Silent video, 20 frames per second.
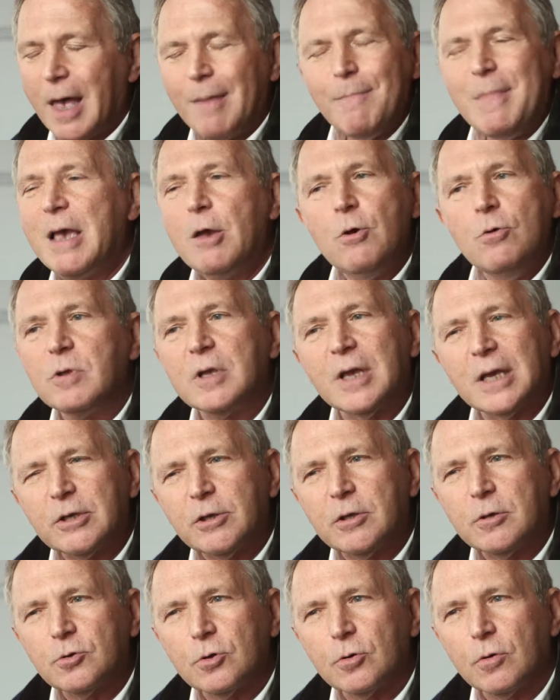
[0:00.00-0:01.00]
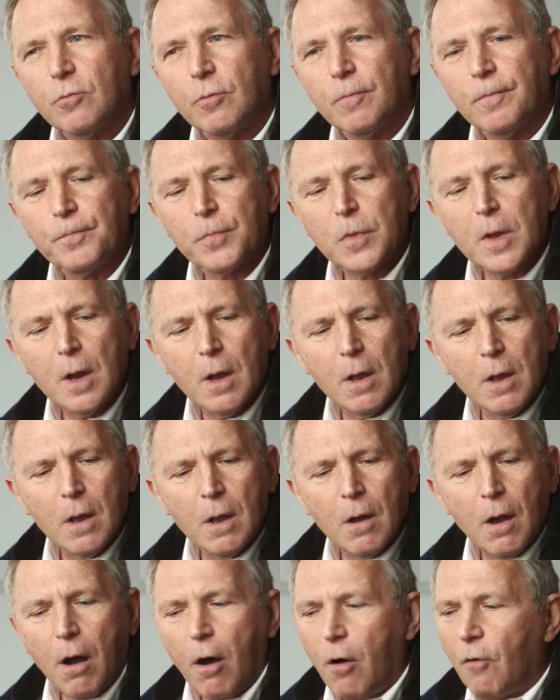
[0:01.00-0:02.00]
Mais une question,
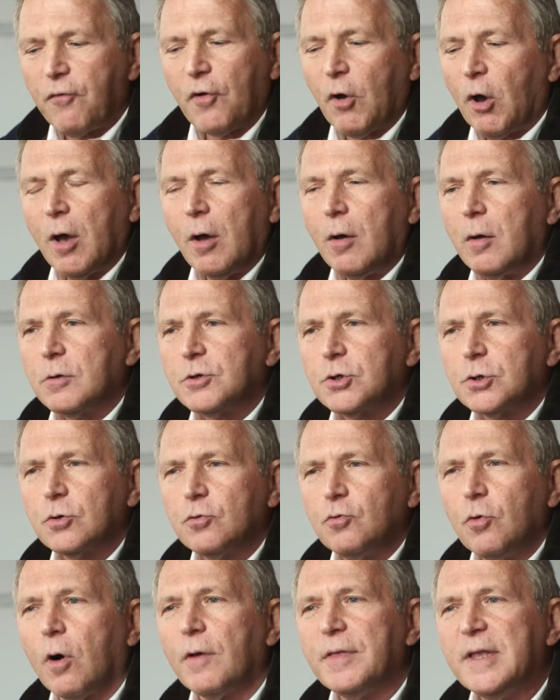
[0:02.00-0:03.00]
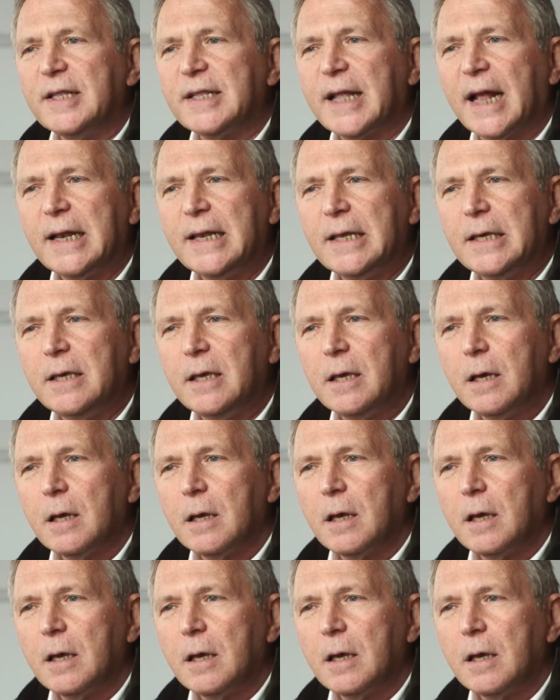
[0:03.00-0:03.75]
en France ou en Italie,